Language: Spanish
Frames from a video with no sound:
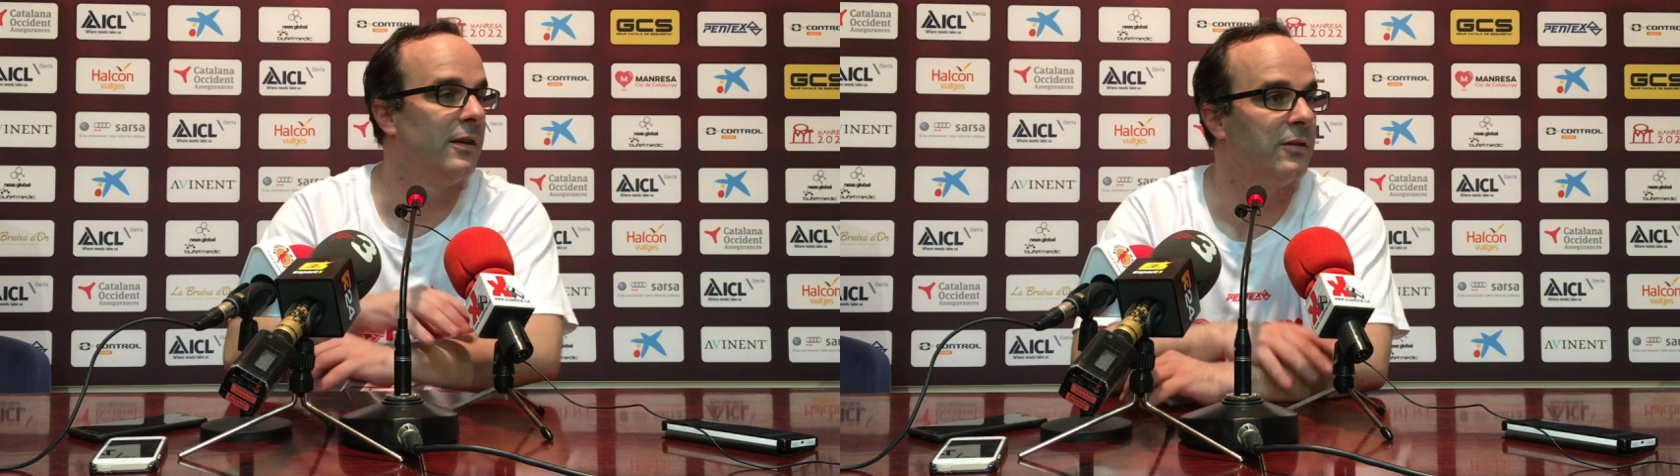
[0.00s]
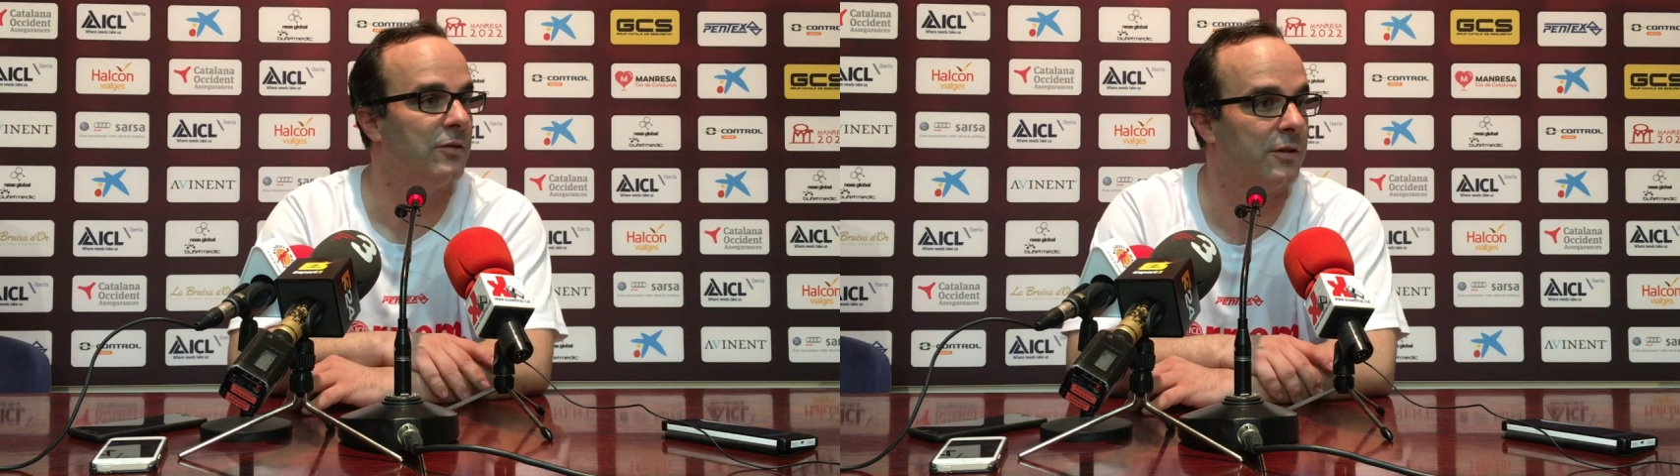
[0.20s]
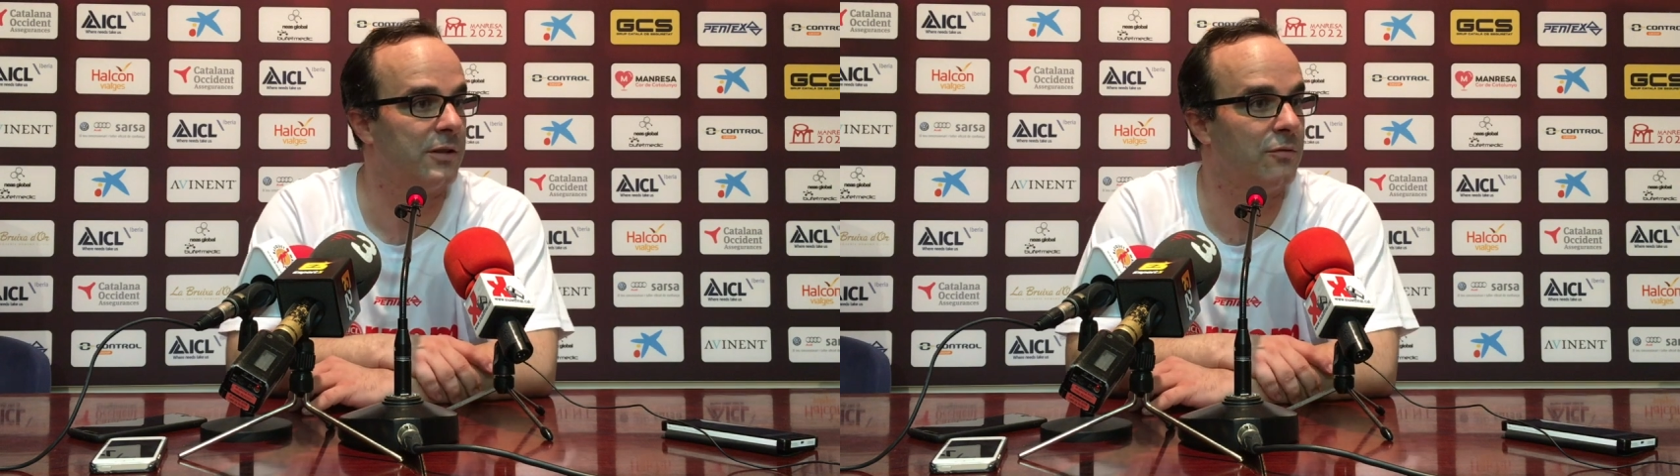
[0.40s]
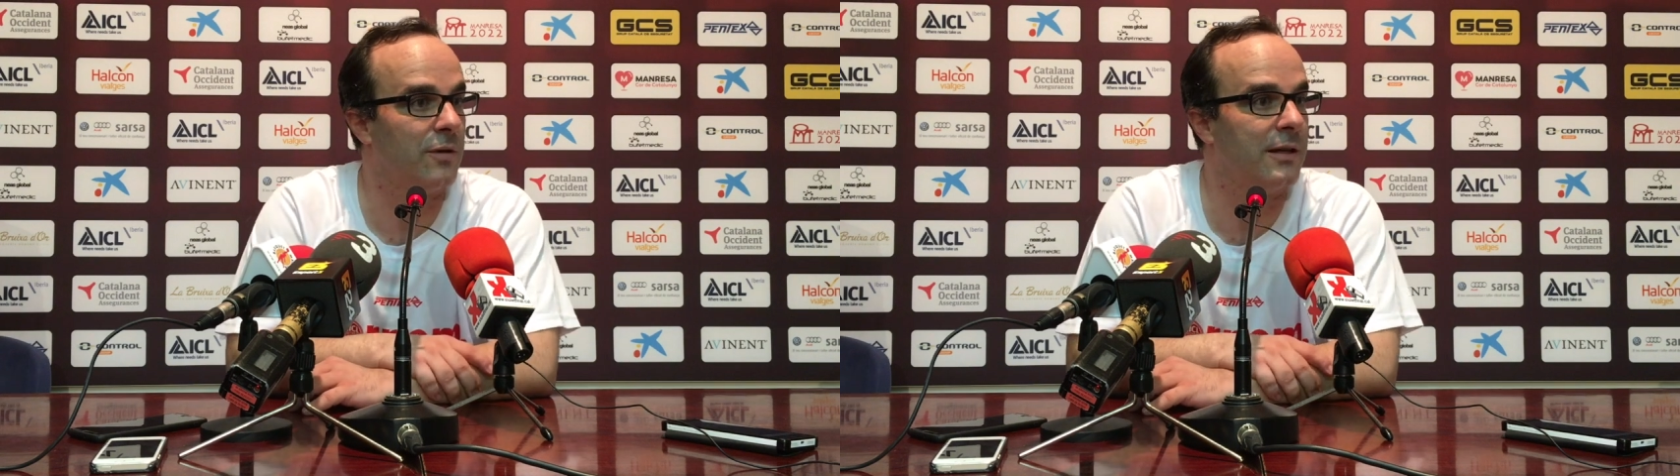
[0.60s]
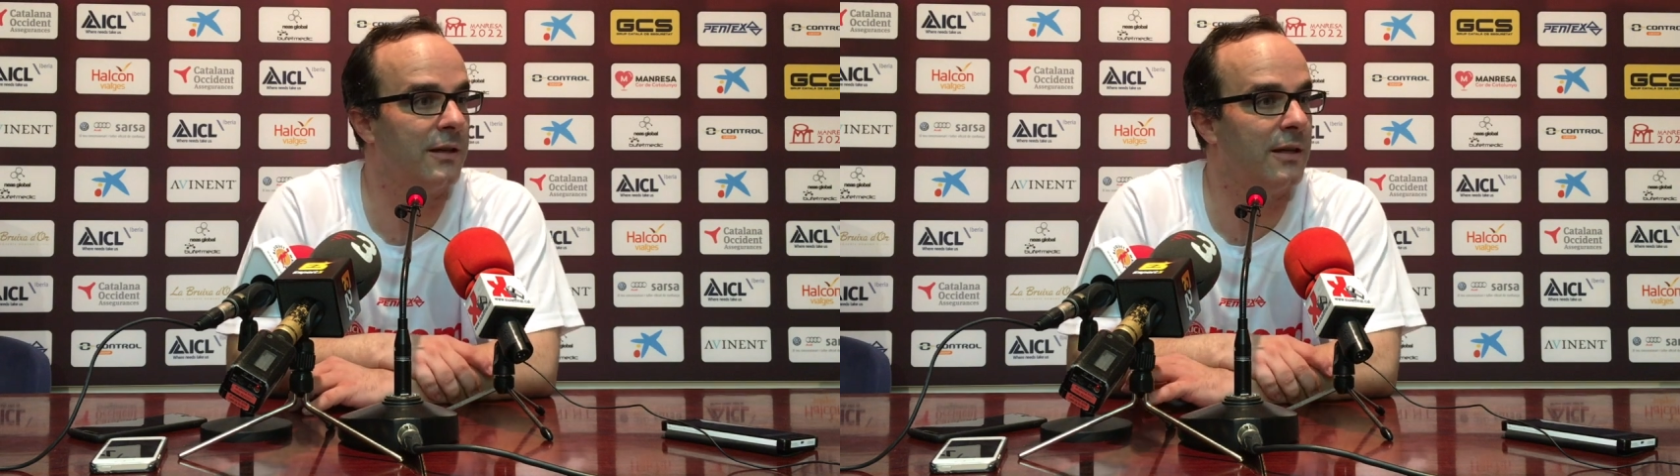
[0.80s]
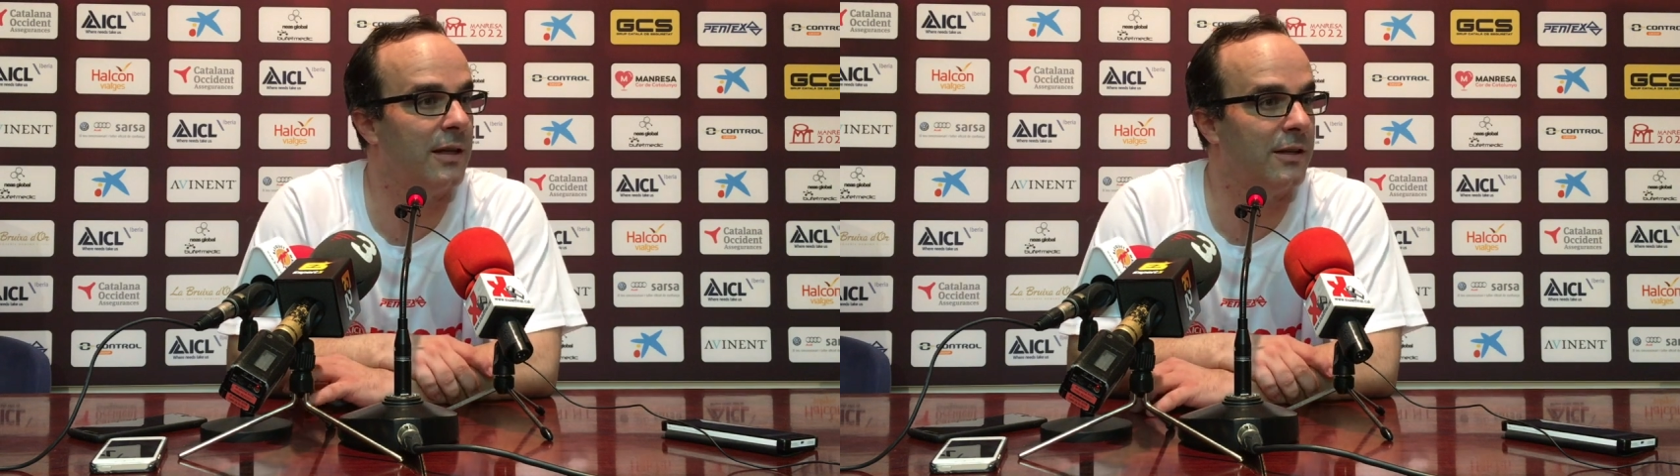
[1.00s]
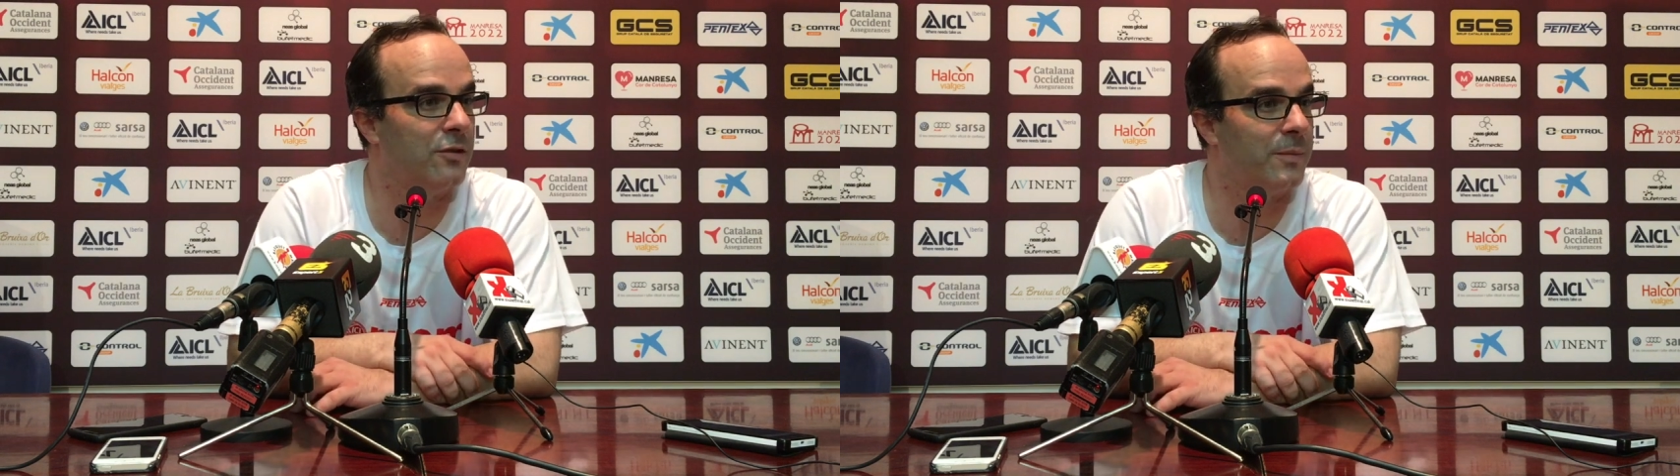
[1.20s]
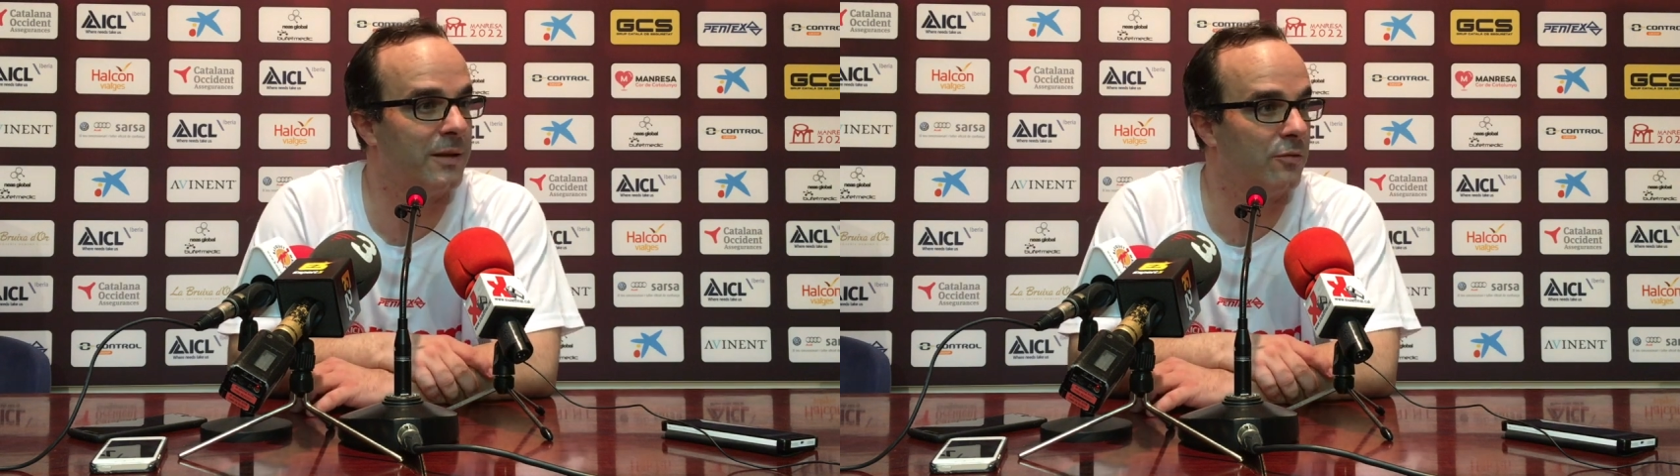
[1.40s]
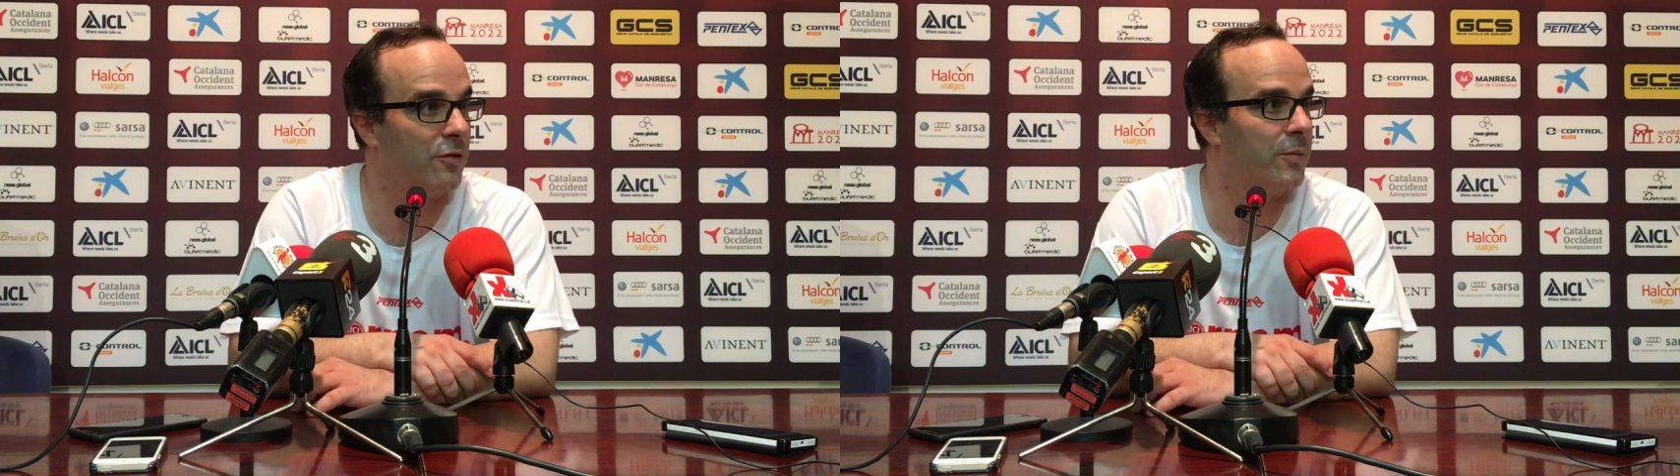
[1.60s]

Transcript: Entonces, igual que decía que el quinto partido era una